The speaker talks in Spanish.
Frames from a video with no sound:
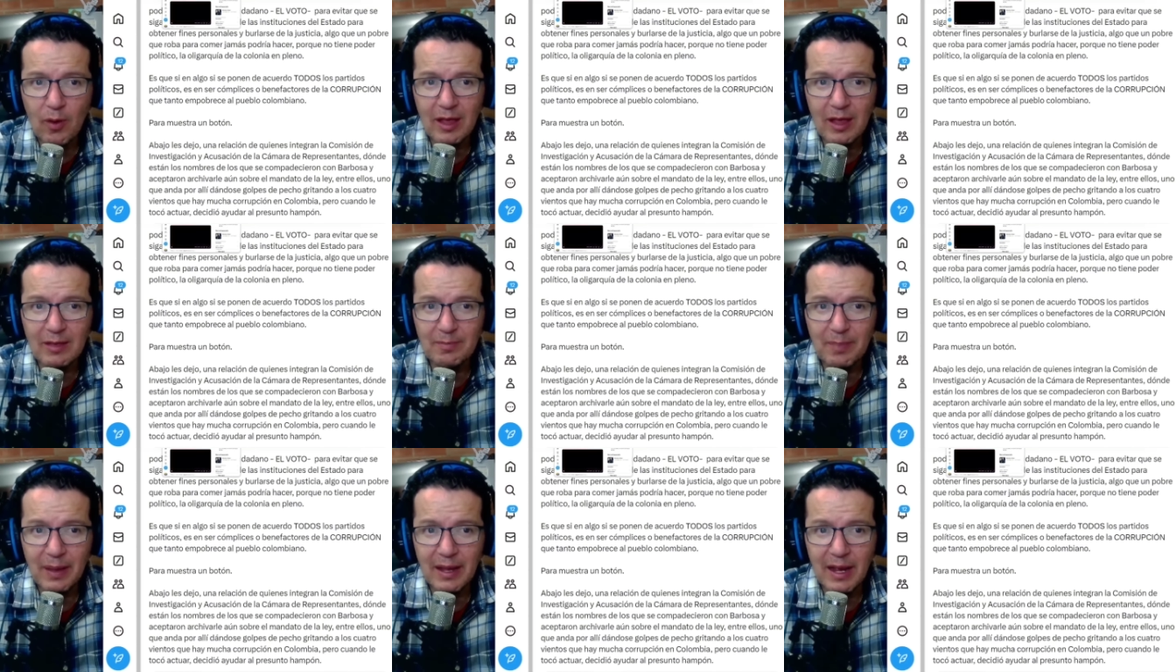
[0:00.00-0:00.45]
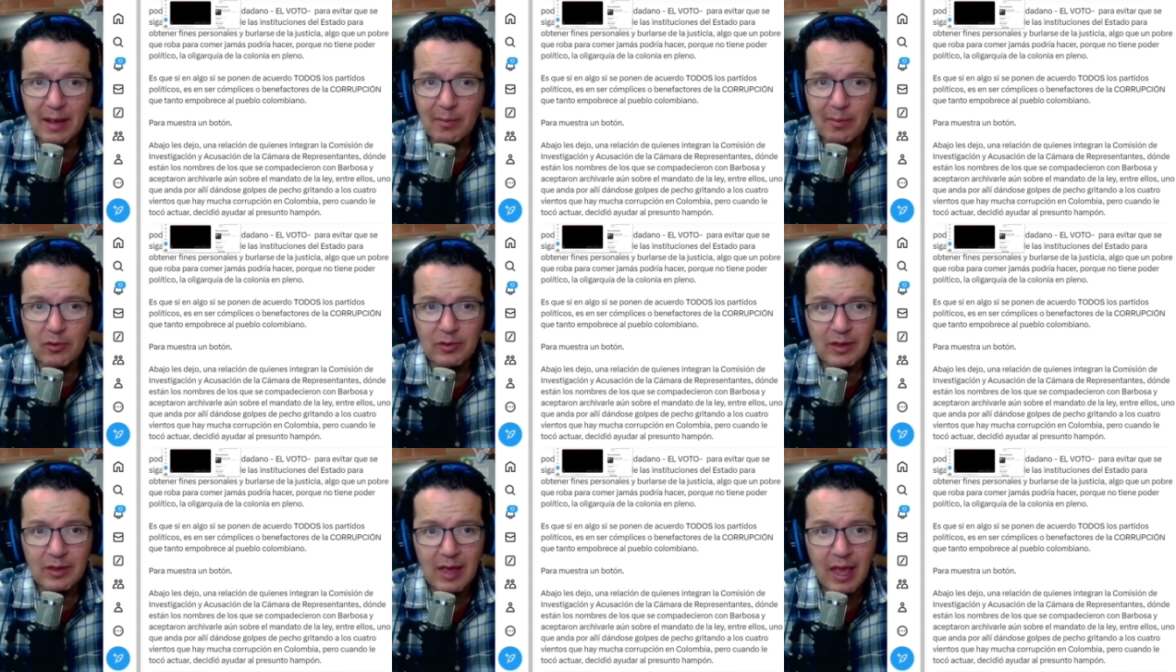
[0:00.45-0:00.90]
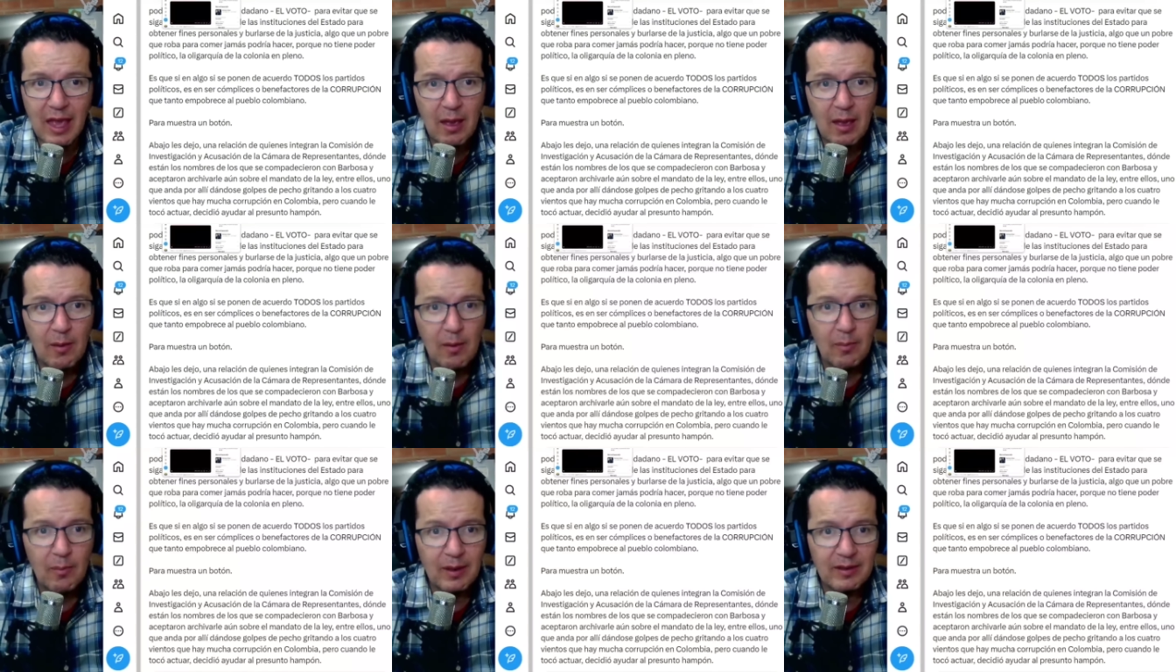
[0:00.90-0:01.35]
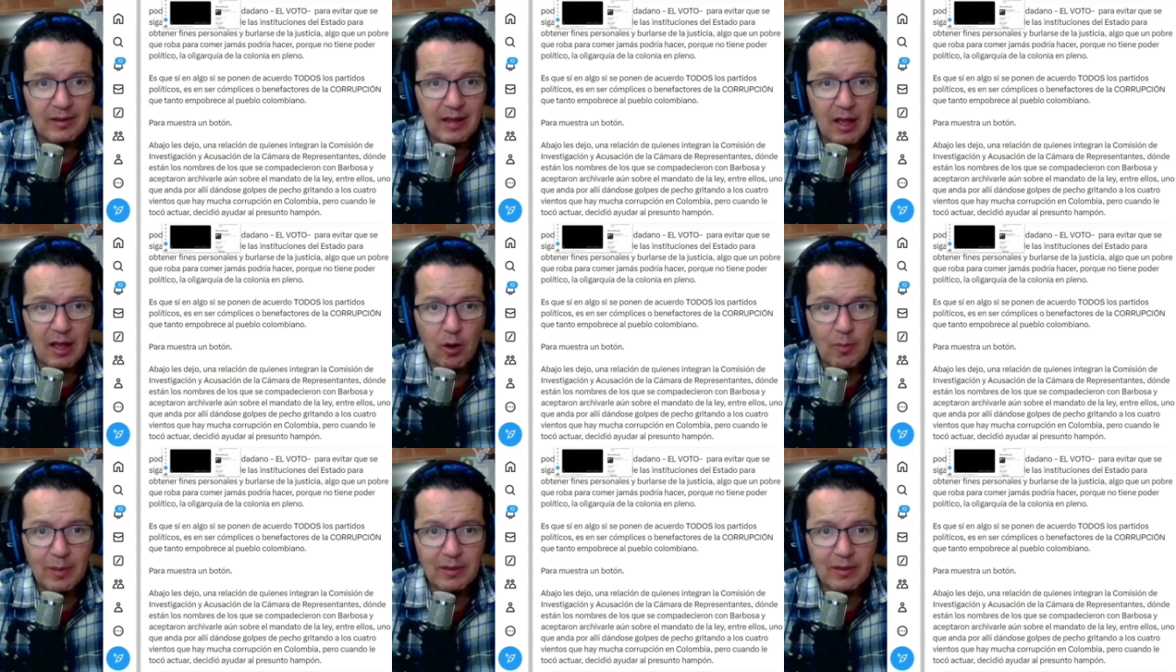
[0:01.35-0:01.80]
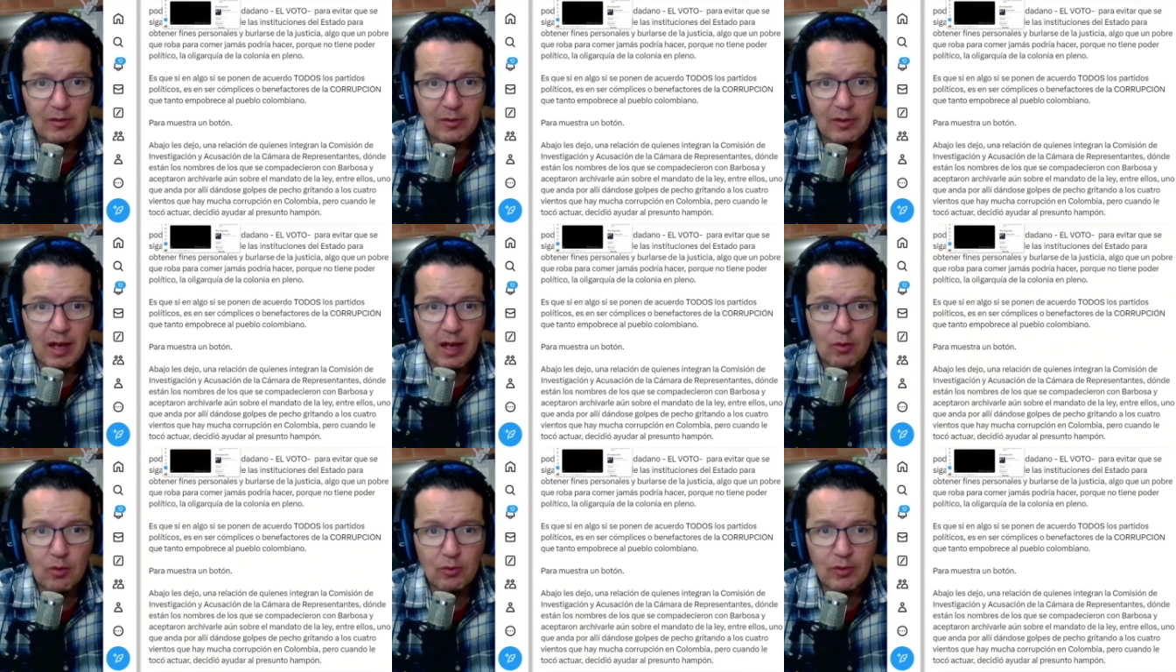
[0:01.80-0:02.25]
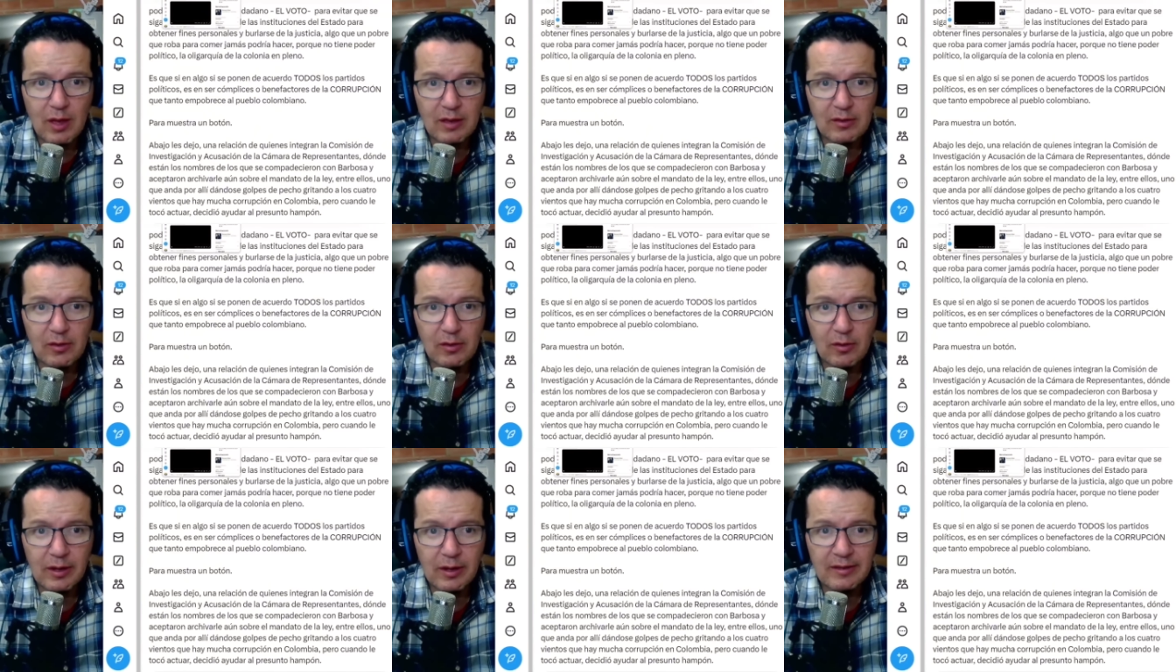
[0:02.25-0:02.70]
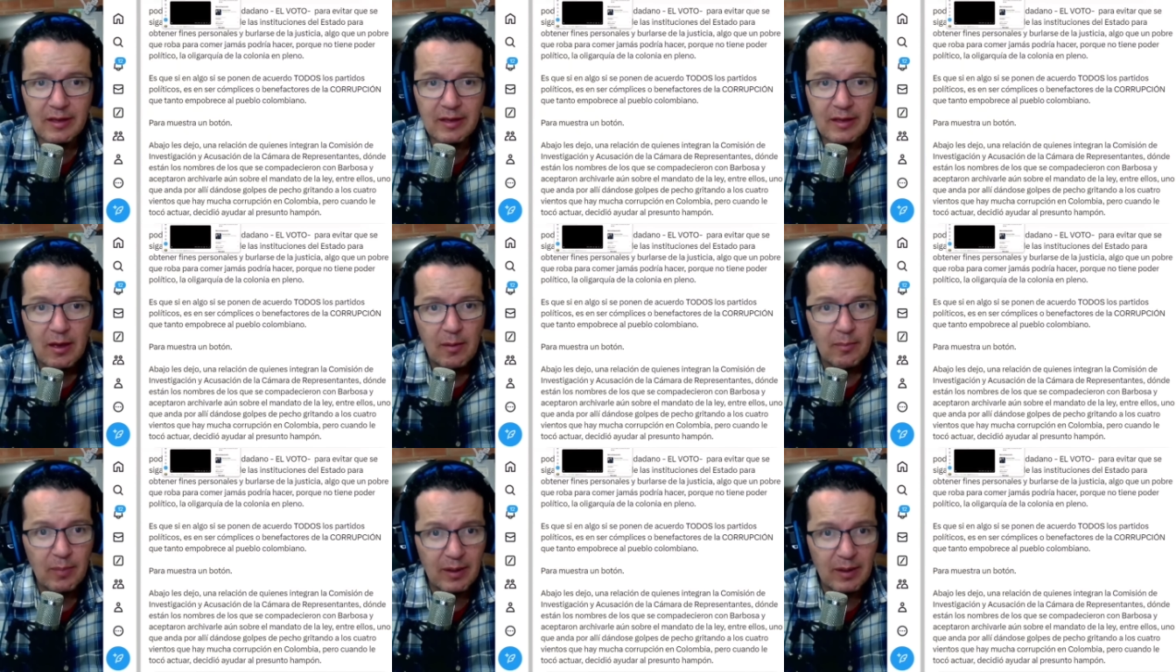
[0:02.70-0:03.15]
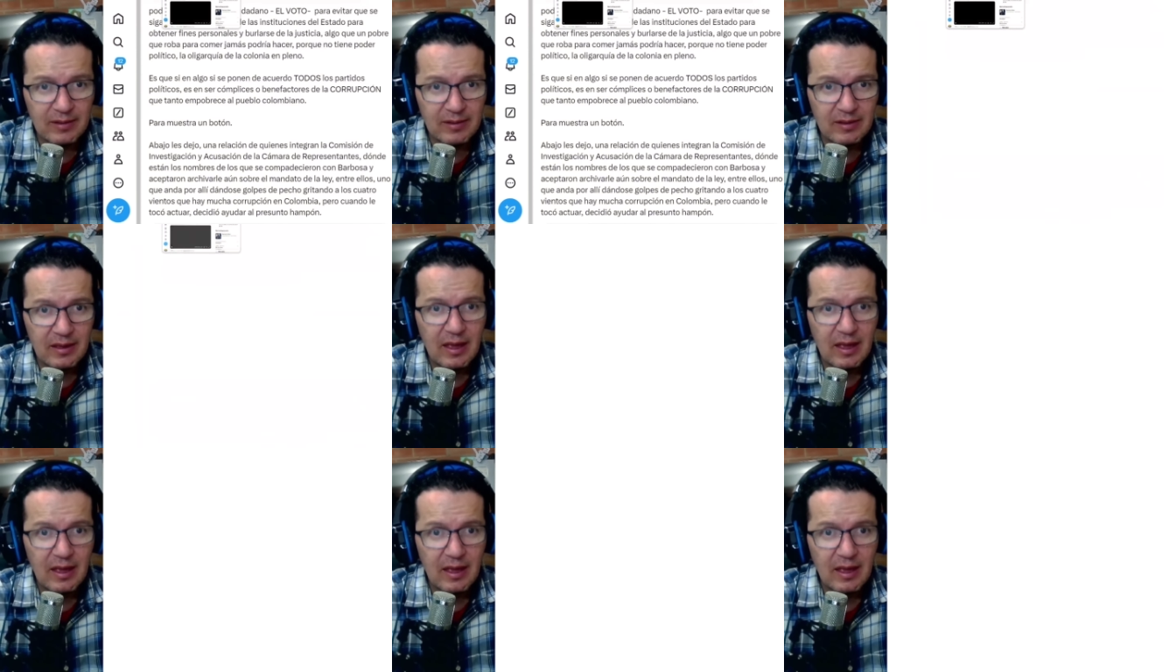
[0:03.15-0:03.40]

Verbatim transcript: Esperemos que, pues, la comisión de acusaciones, pues,